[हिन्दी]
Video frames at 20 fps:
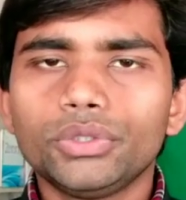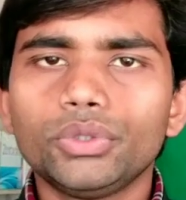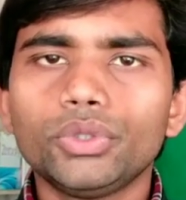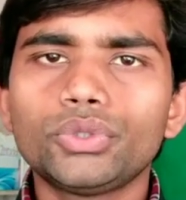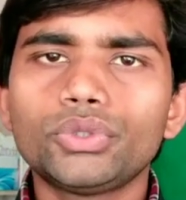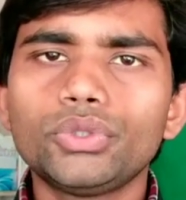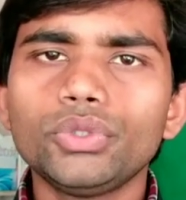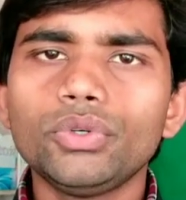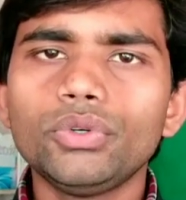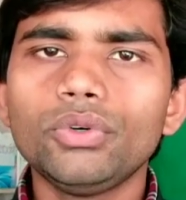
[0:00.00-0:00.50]

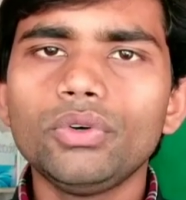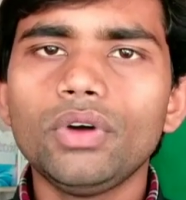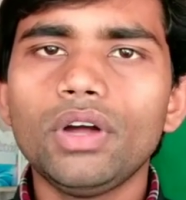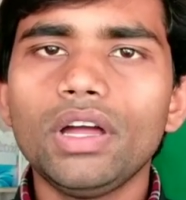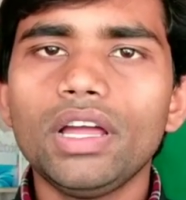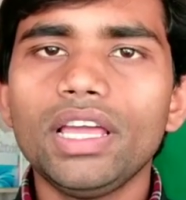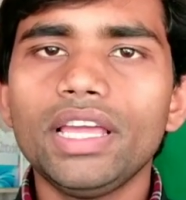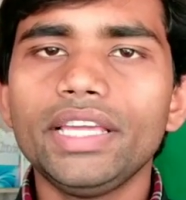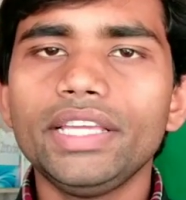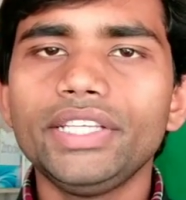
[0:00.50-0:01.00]

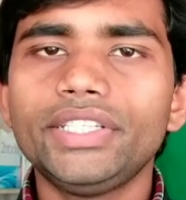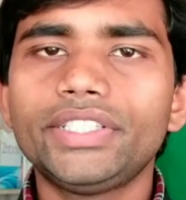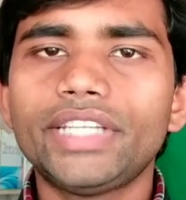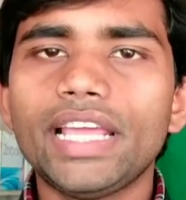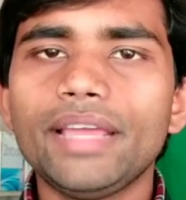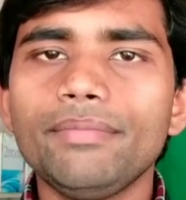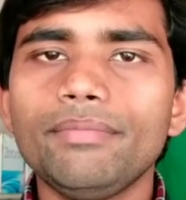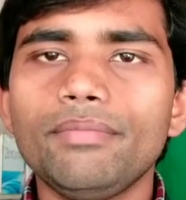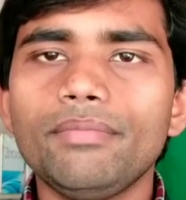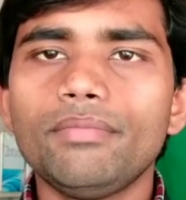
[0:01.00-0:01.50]
दोस्तों
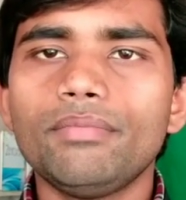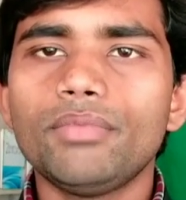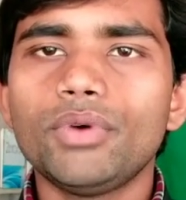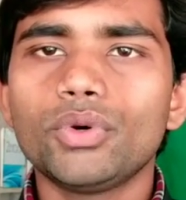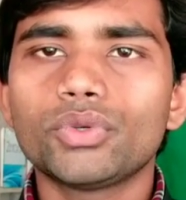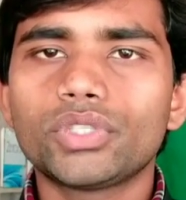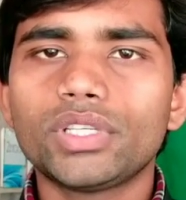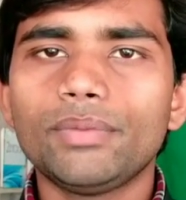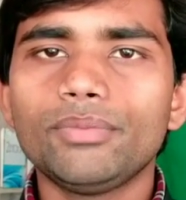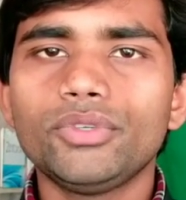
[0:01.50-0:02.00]
इस टाइम
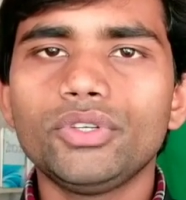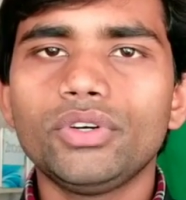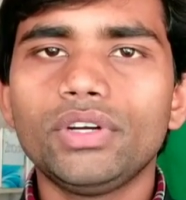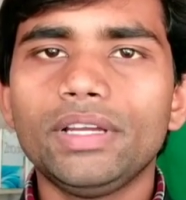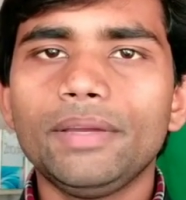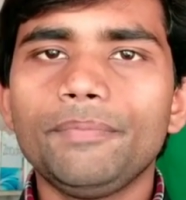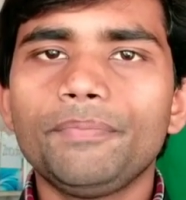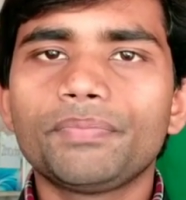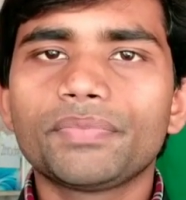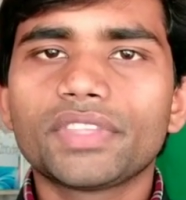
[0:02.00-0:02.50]
मौसम
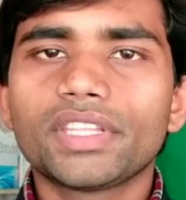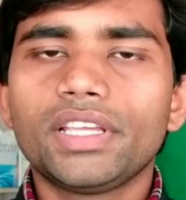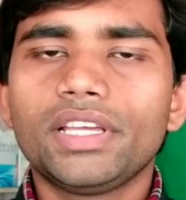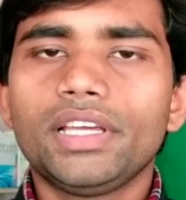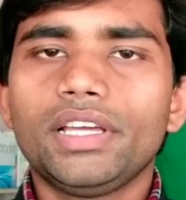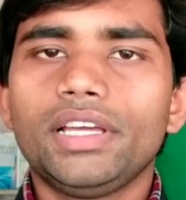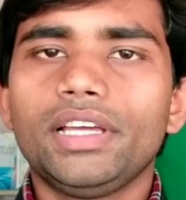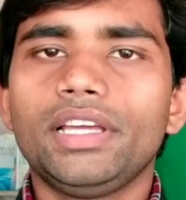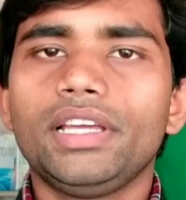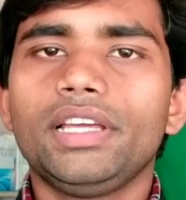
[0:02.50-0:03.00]
जो
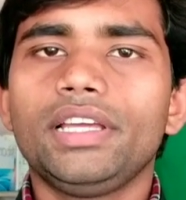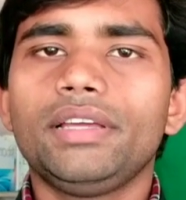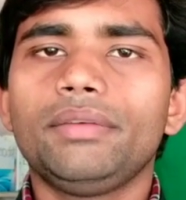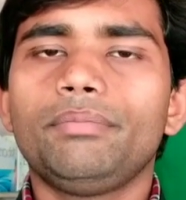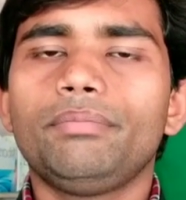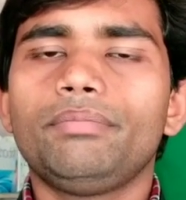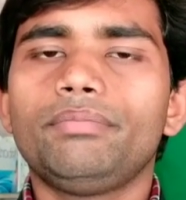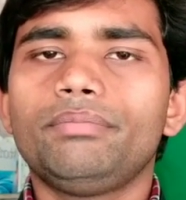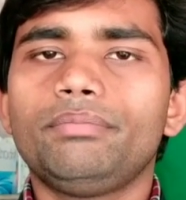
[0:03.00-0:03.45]
है